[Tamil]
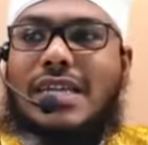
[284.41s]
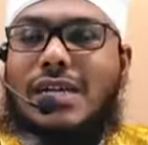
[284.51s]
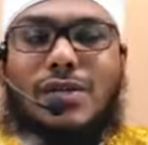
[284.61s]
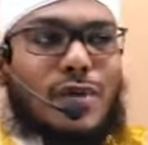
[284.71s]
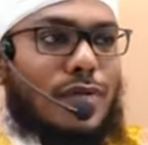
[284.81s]

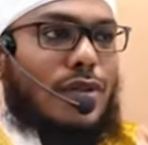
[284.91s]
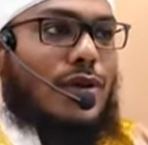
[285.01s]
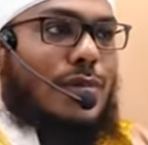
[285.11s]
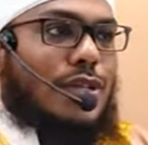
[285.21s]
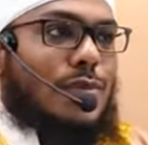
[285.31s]
என்று
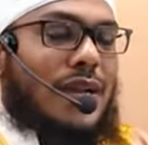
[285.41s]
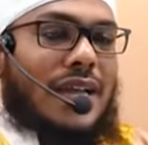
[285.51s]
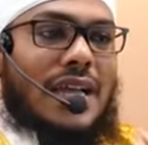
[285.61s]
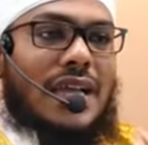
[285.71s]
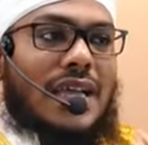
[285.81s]
சொல்வதோடு
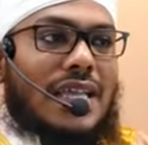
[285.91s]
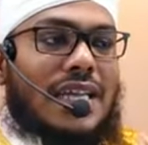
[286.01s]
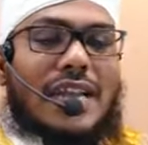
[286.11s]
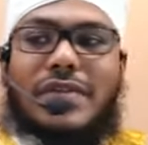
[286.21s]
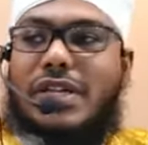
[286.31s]
மட்டுமல்ல
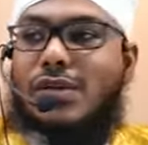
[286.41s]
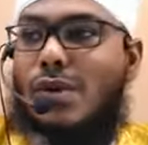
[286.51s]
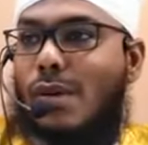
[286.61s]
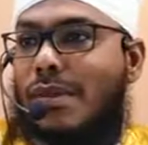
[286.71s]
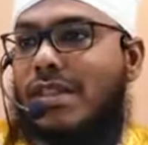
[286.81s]
இறைவனின்
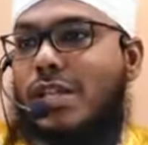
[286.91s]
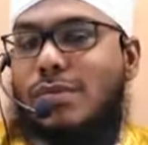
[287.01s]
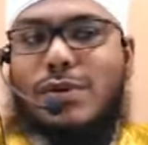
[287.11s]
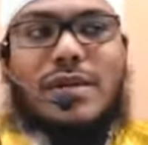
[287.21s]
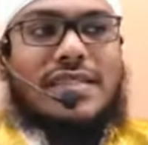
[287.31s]

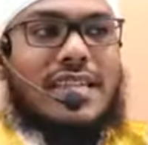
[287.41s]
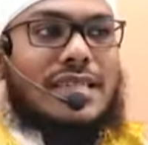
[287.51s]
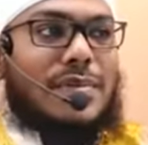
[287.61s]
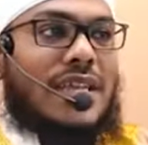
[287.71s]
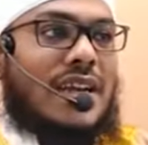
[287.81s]
கோபத்தையும் கூட சில
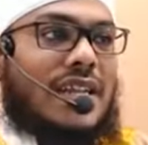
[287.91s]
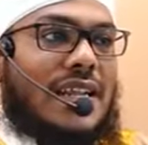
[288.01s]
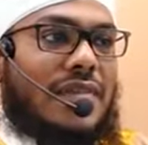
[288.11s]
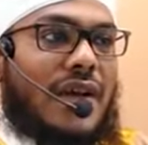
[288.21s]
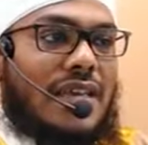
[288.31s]

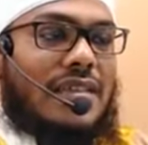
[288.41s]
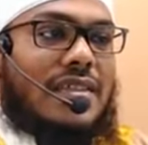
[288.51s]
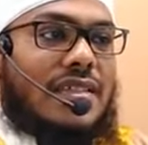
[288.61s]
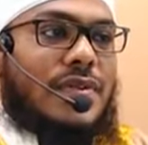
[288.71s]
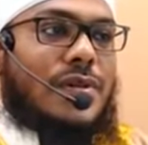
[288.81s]
சமயங்களிலே வாங்கி
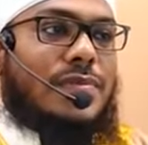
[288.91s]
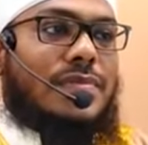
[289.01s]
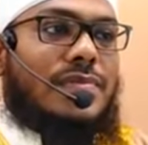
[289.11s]
தந்துவிடும்